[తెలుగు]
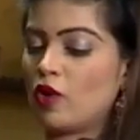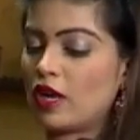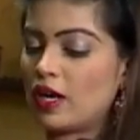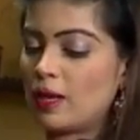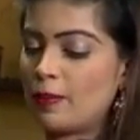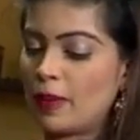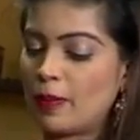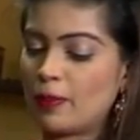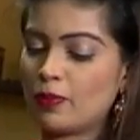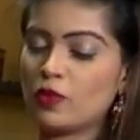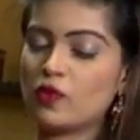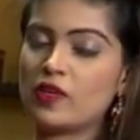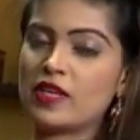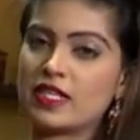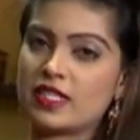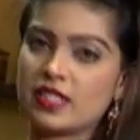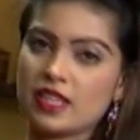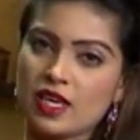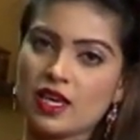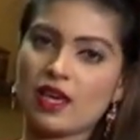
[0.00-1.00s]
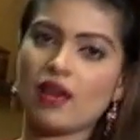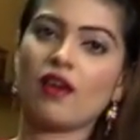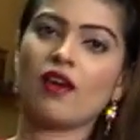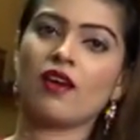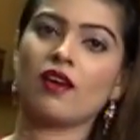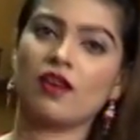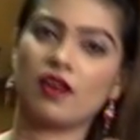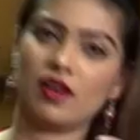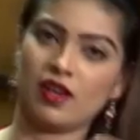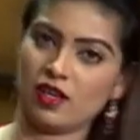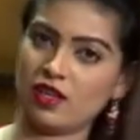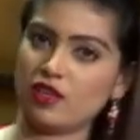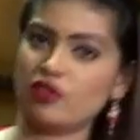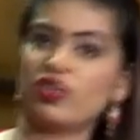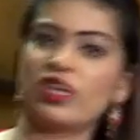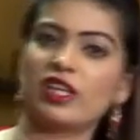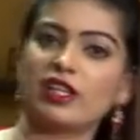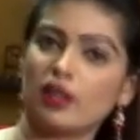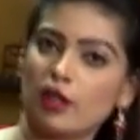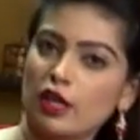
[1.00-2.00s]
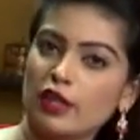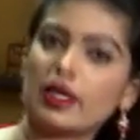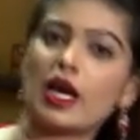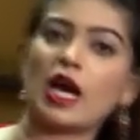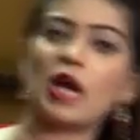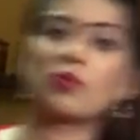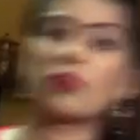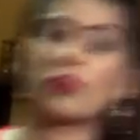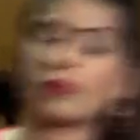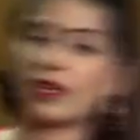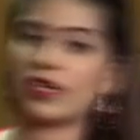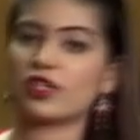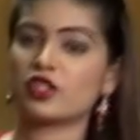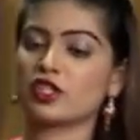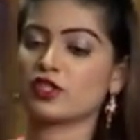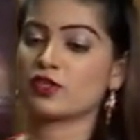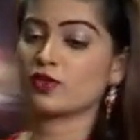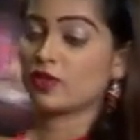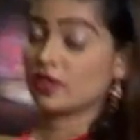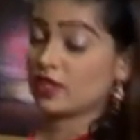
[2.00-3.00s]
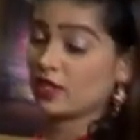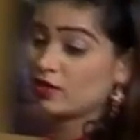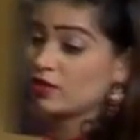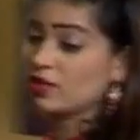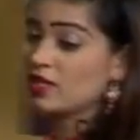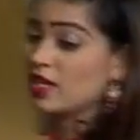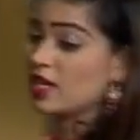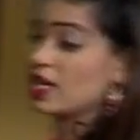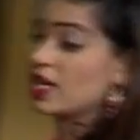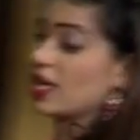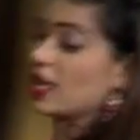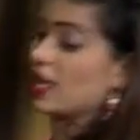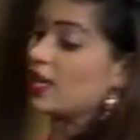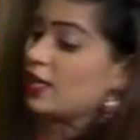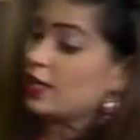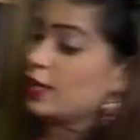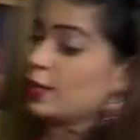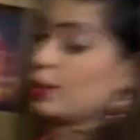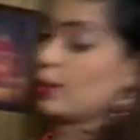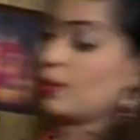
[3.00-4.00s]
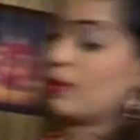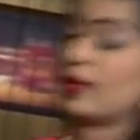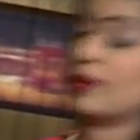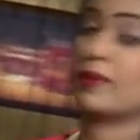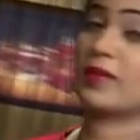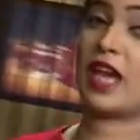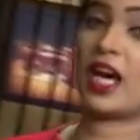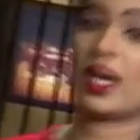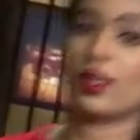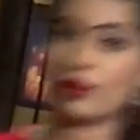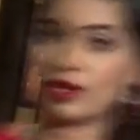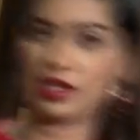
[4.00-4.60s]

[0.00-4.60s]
ఒక పప్పు వేసి జనరల్గా దాల్ ప్రిపేర్ చేసుకుంటారు కానీ ఇందులో మనం నాలుగు